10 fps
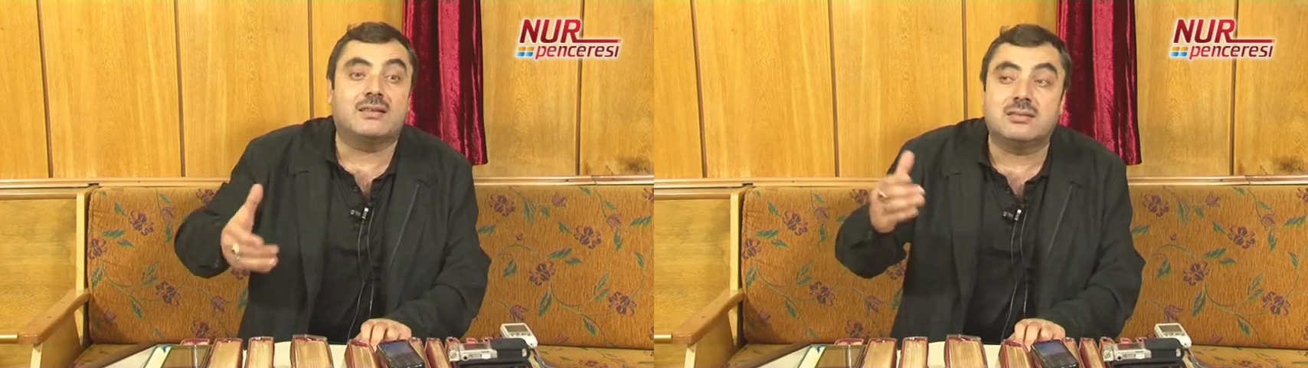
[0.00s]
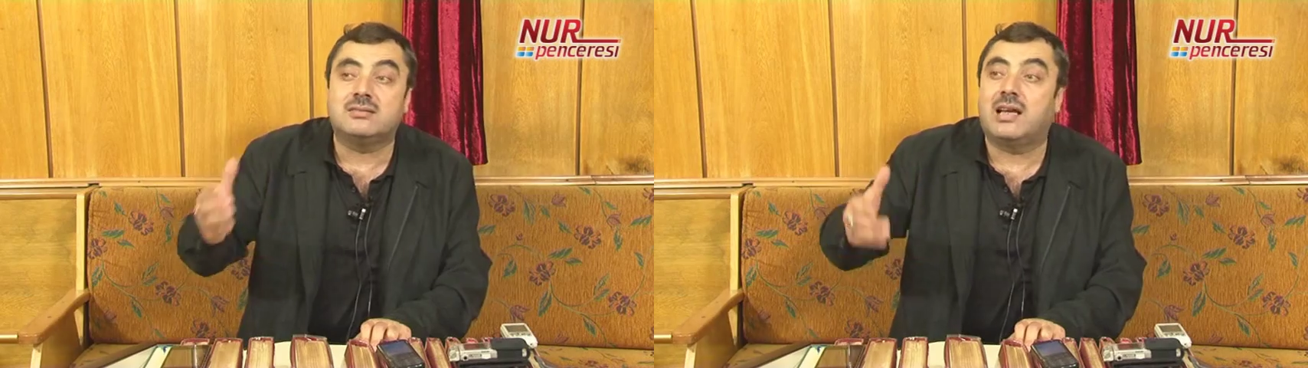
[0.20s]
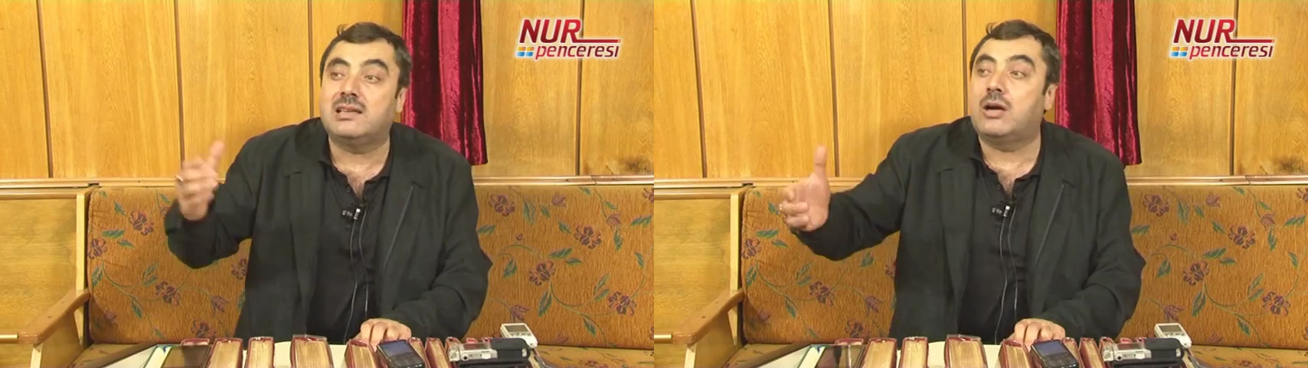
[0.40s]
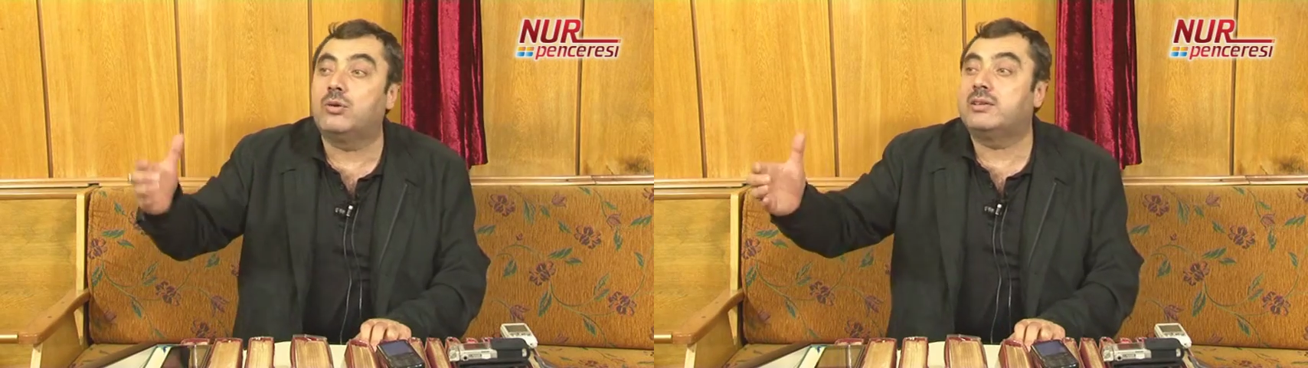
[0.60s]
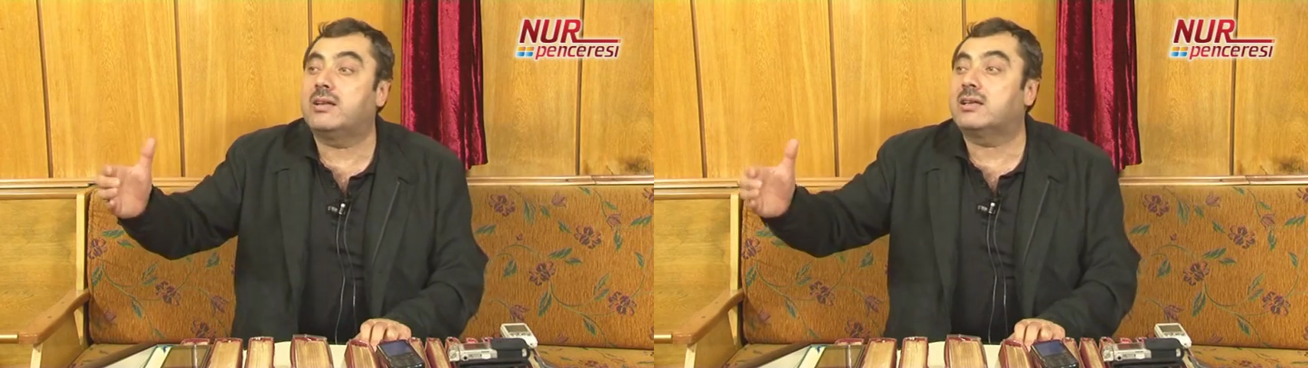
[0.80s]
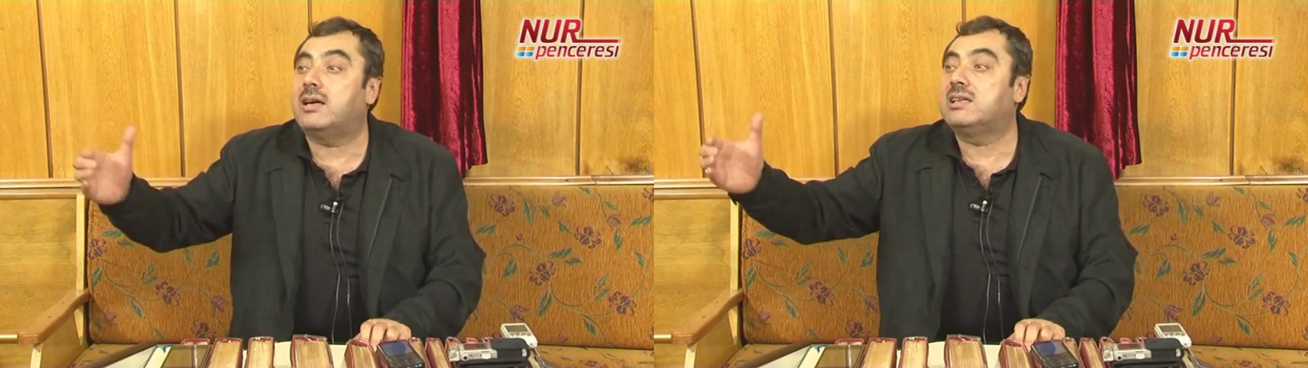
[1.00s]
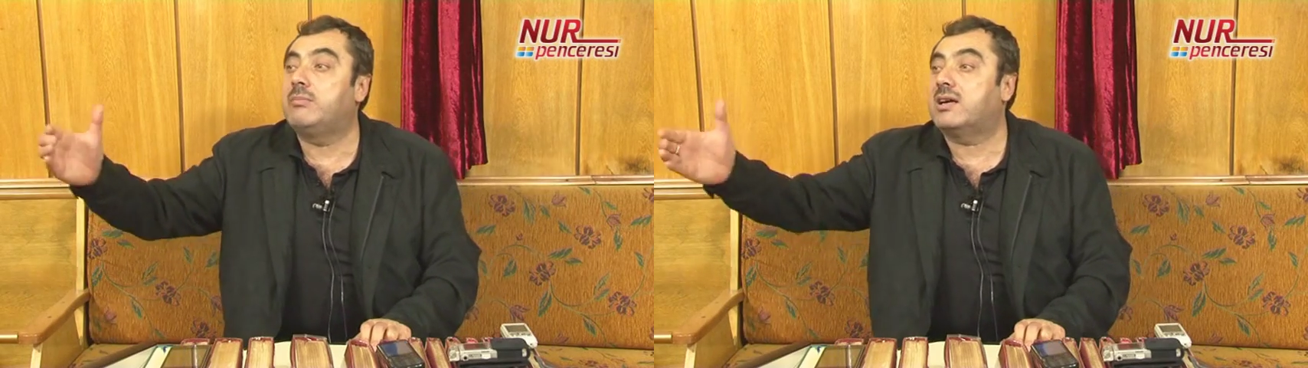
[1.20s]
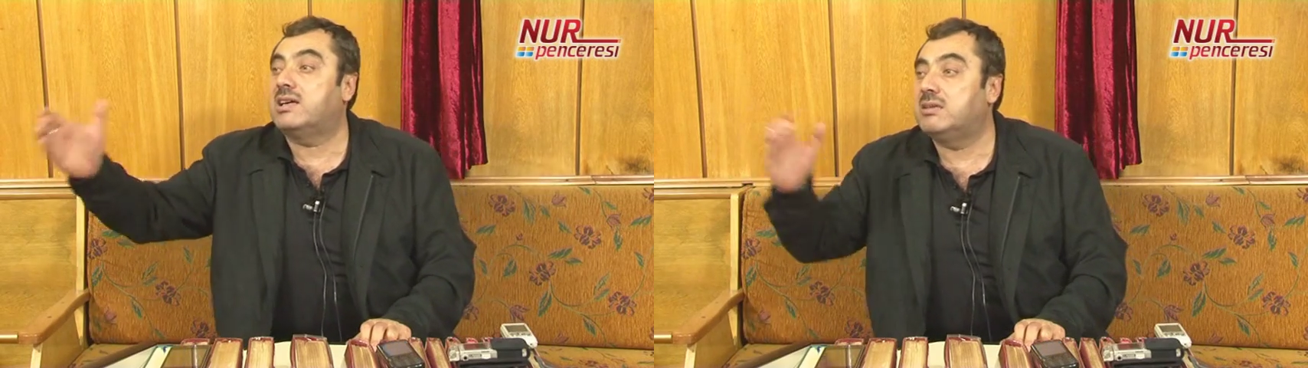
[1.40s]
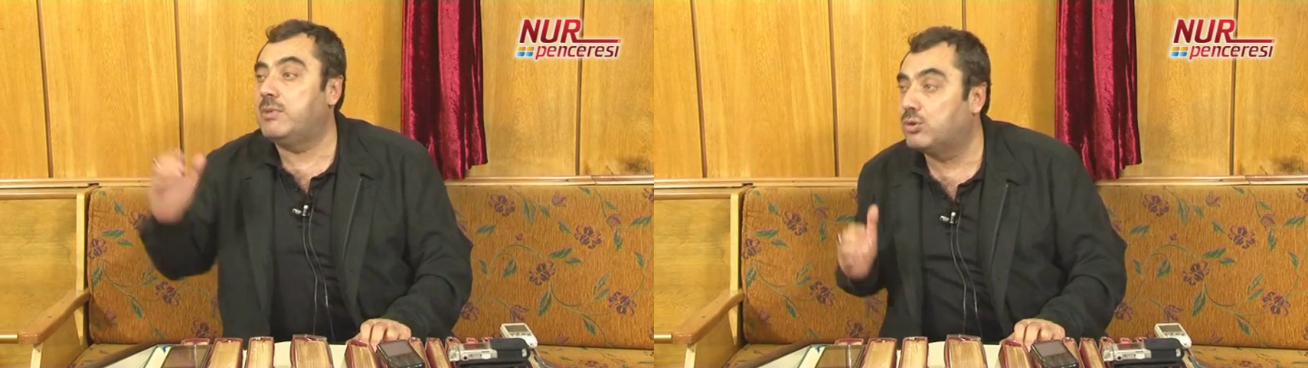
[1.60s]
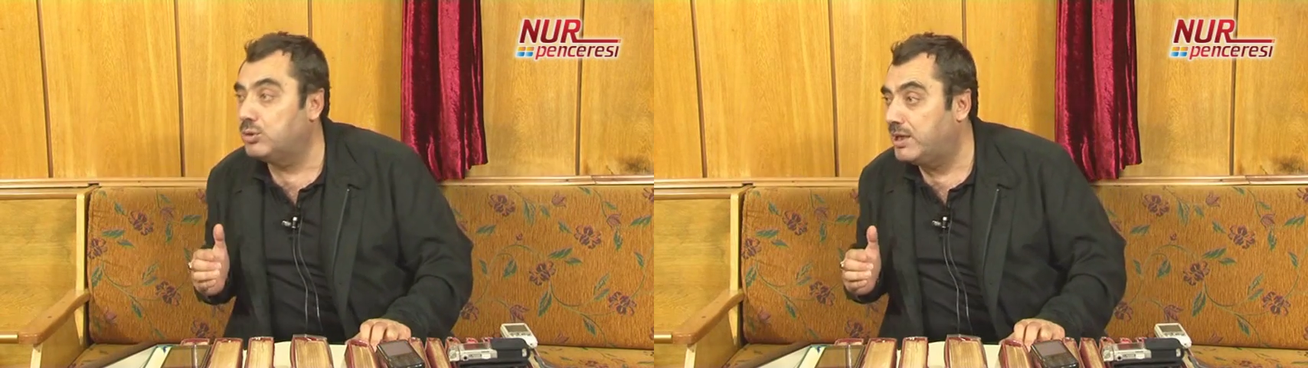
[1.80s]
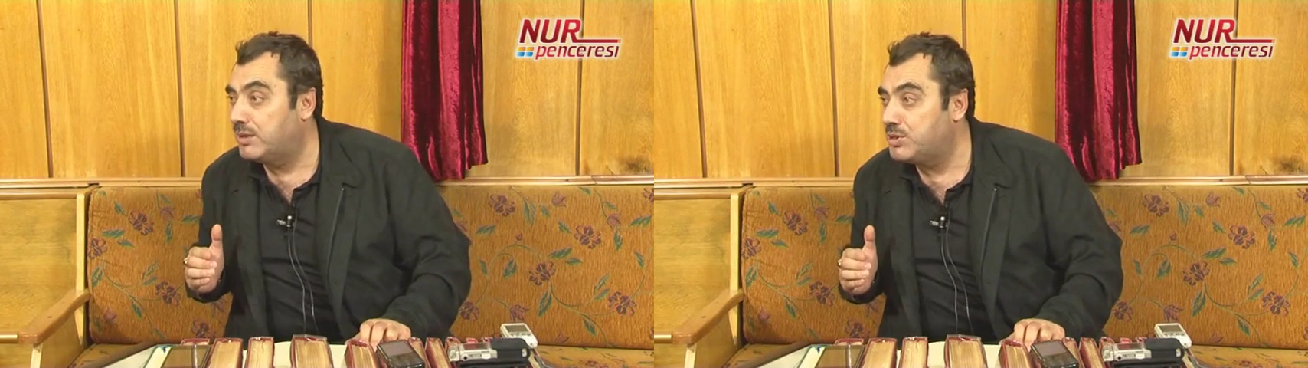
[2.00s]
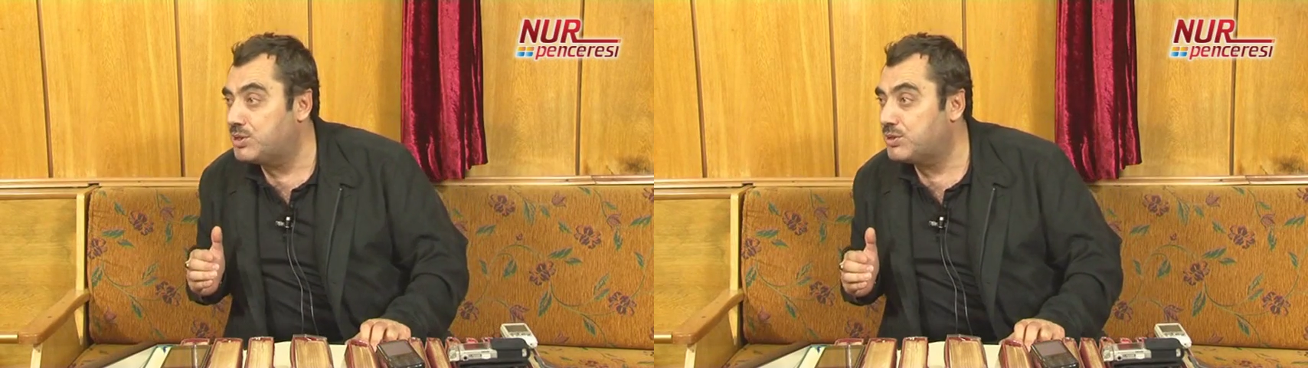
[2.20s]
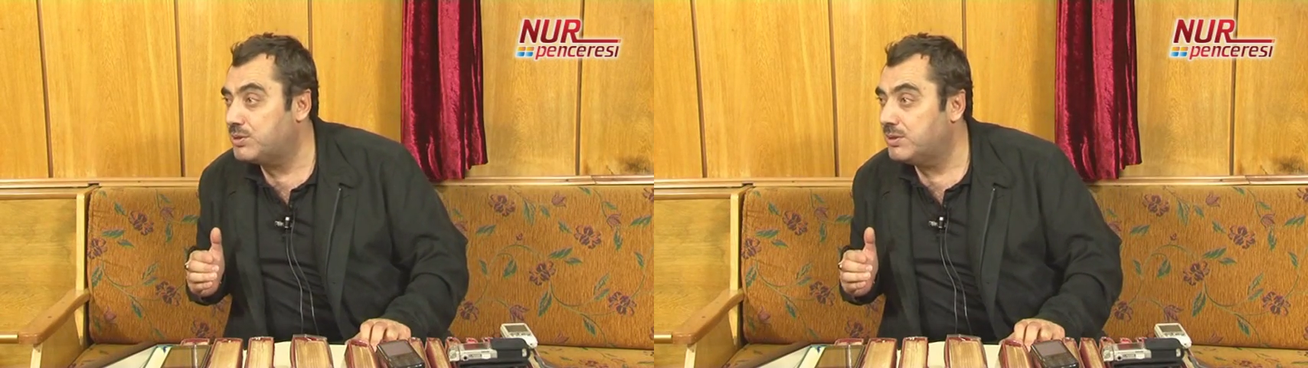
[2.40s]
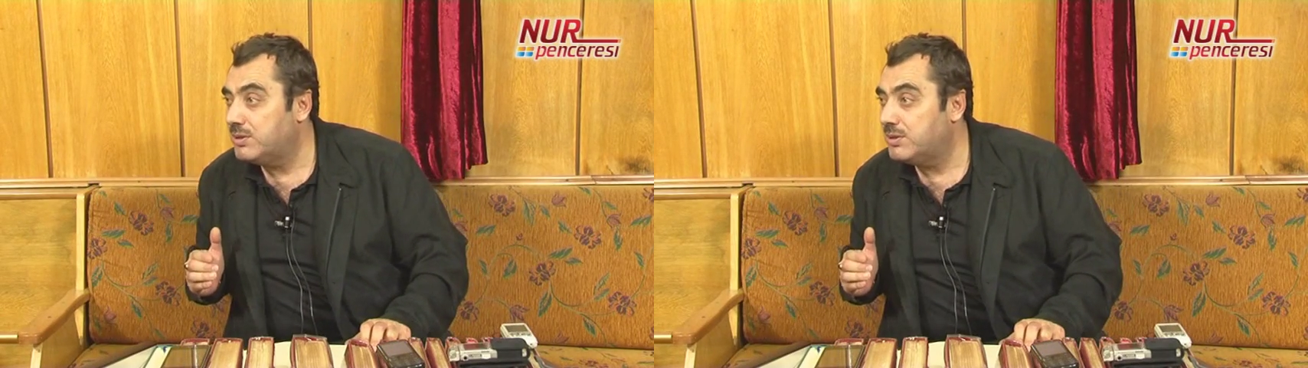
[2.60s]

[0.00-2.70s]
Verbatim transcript: altında Allah onları kademe kademe göndermiş.